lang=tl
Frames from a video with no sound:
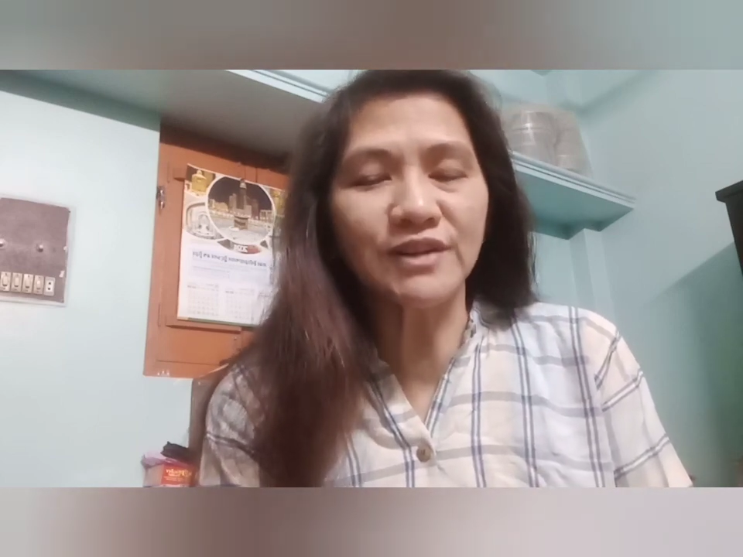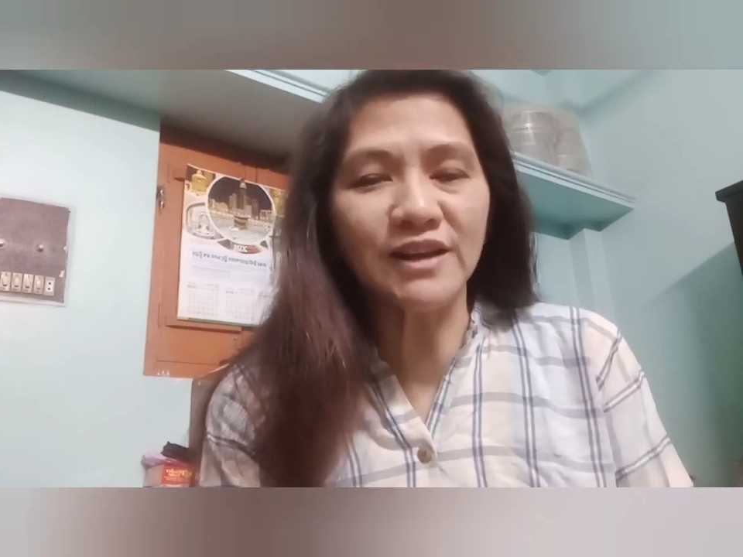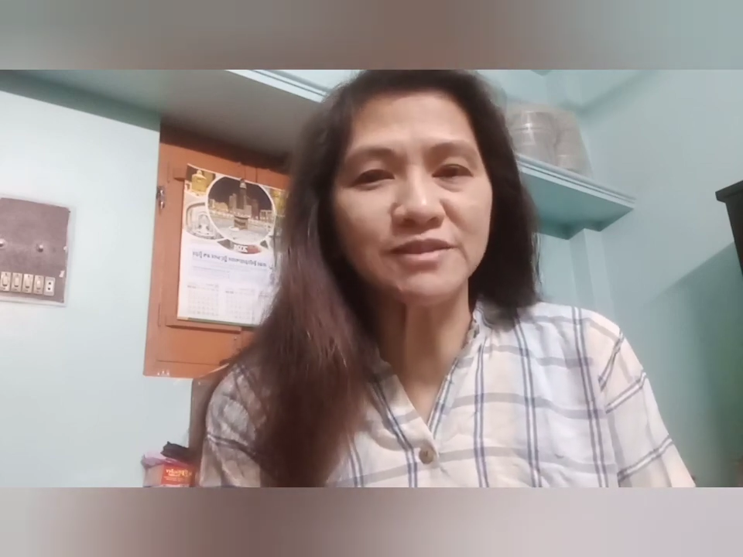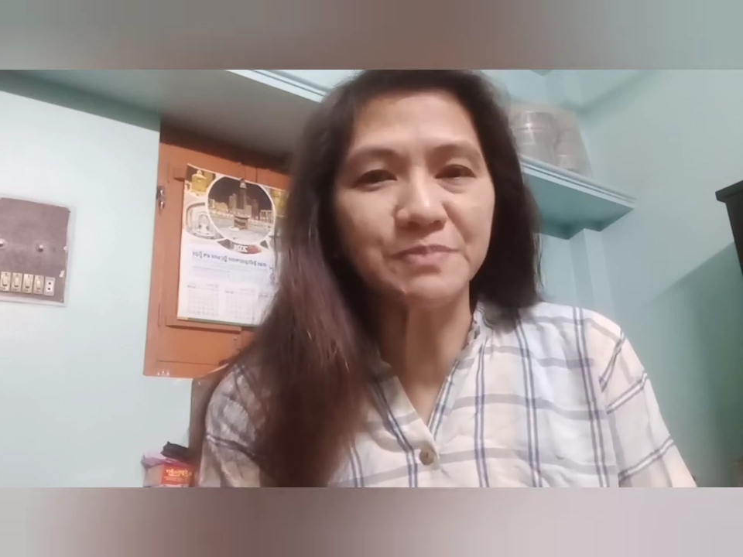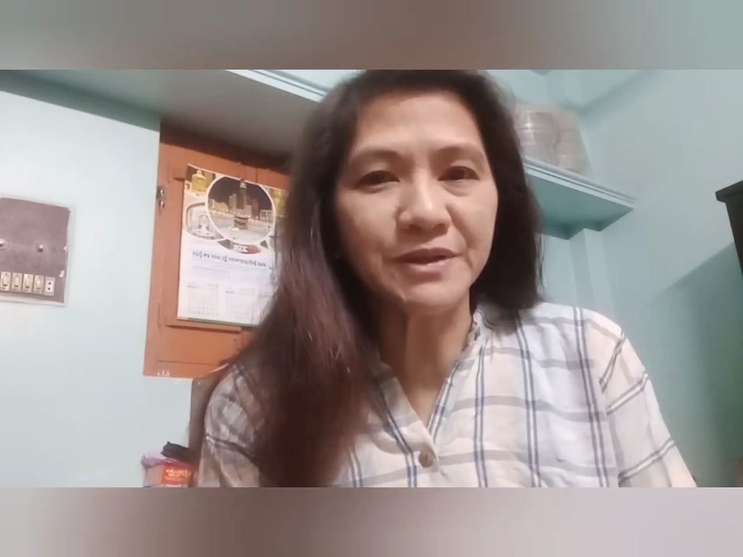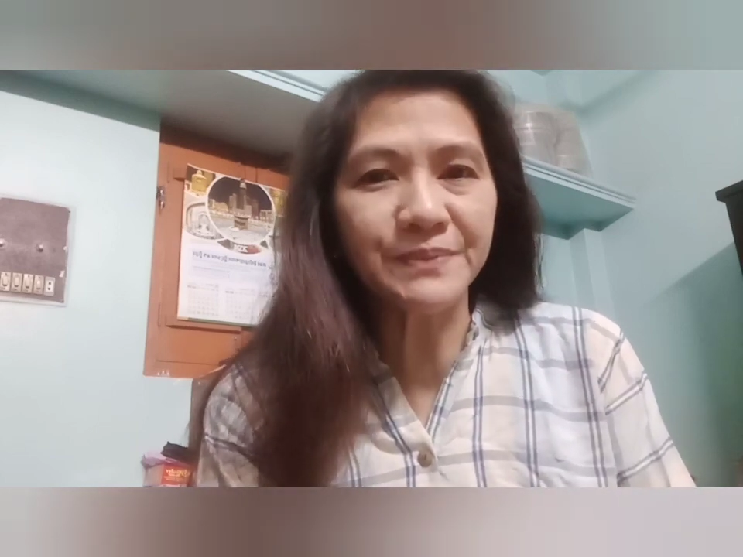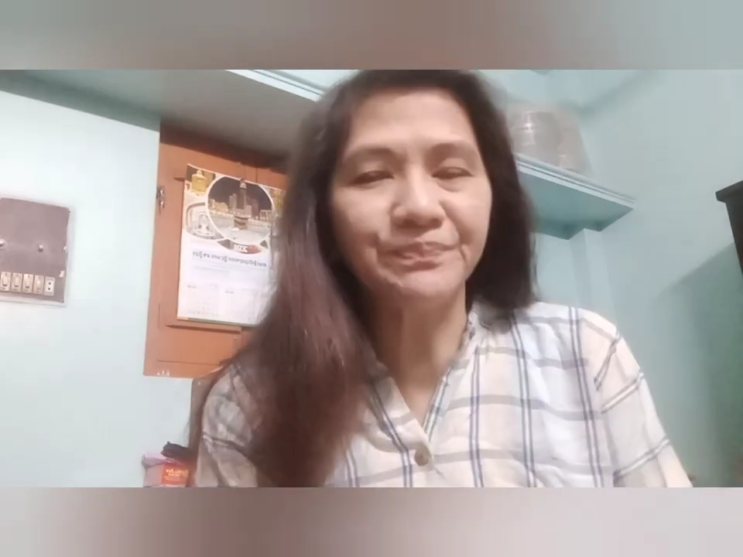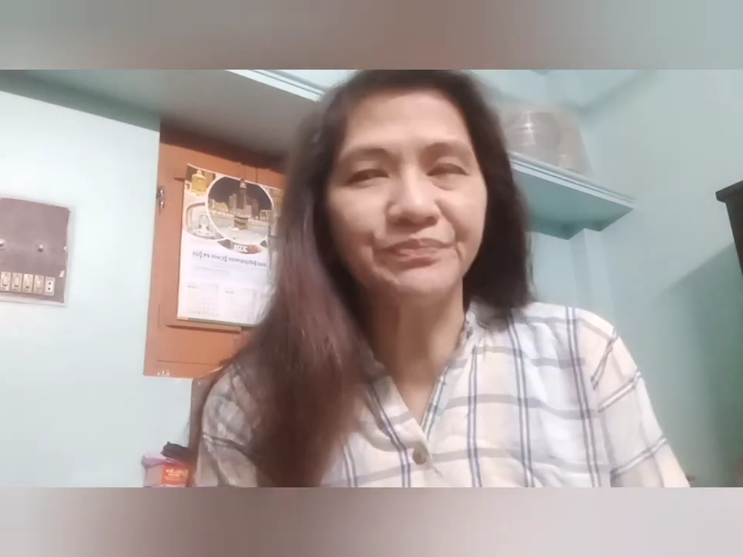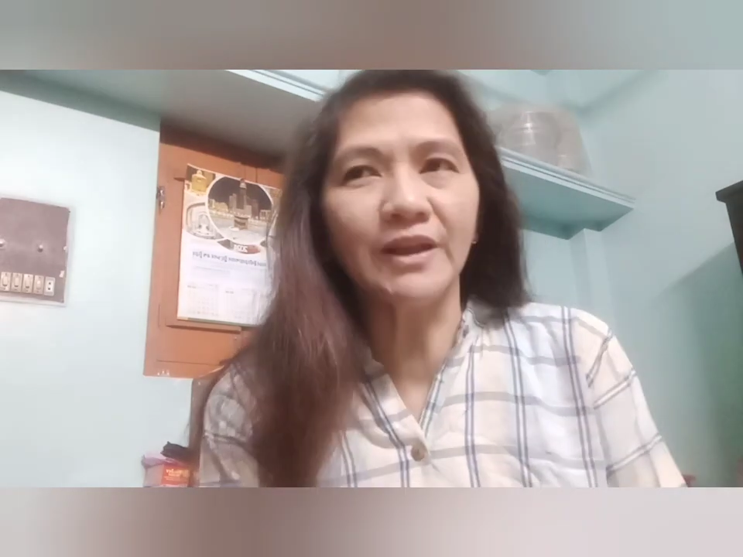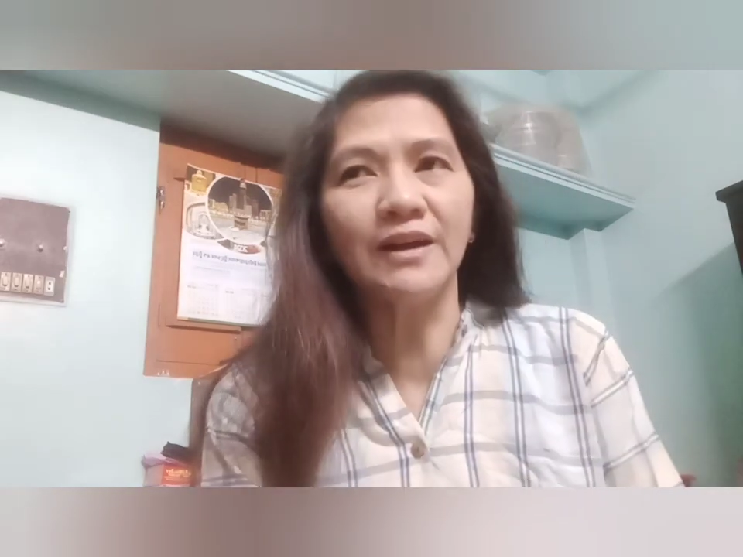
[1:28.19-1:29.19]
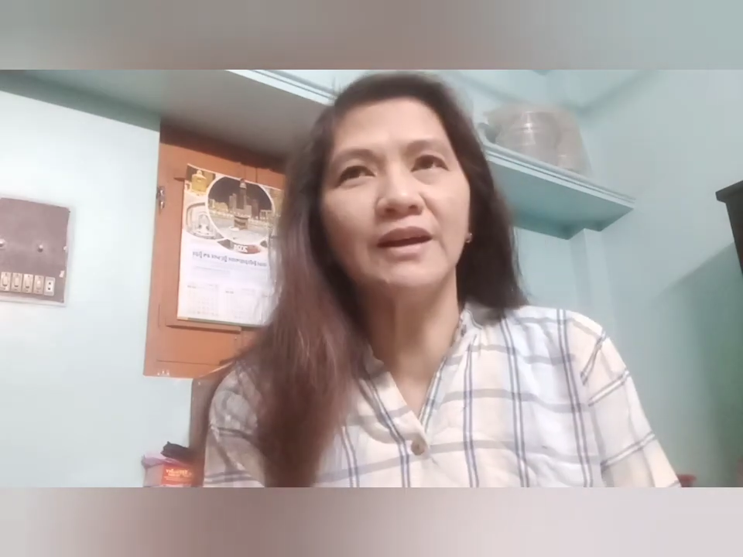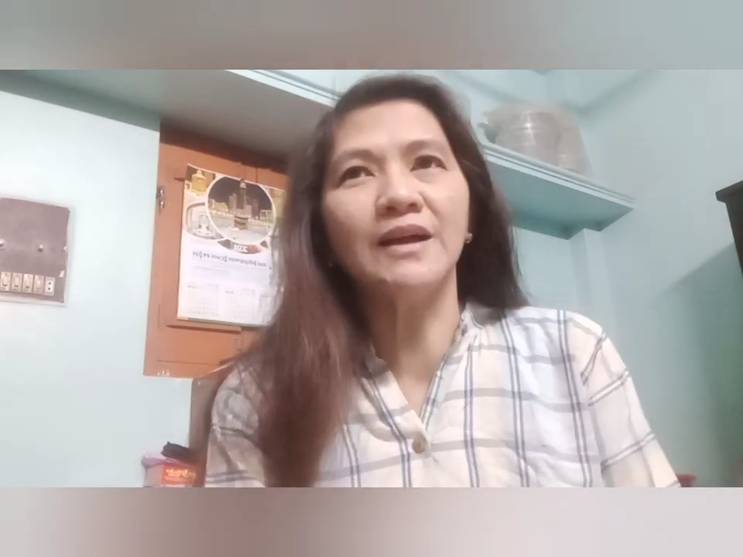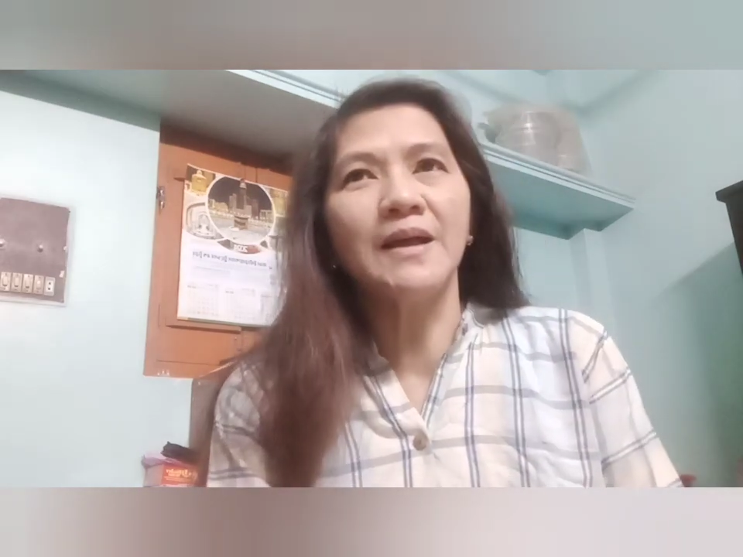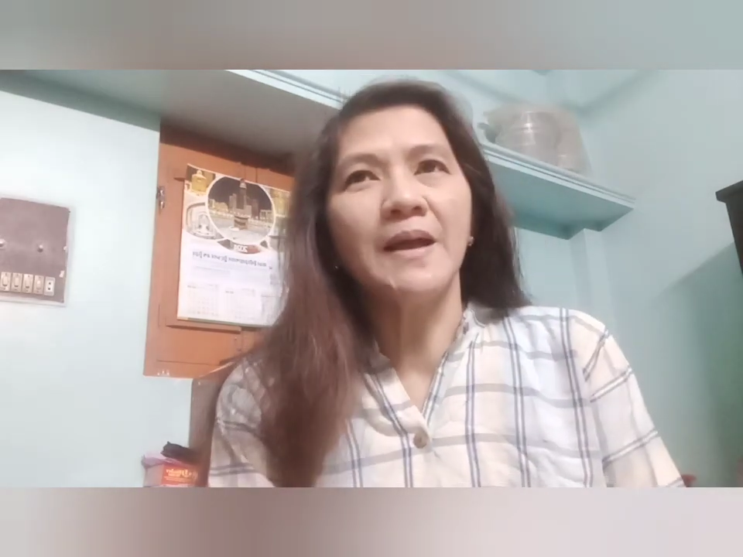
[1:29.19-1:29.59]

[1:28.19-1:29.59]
trust me na uh,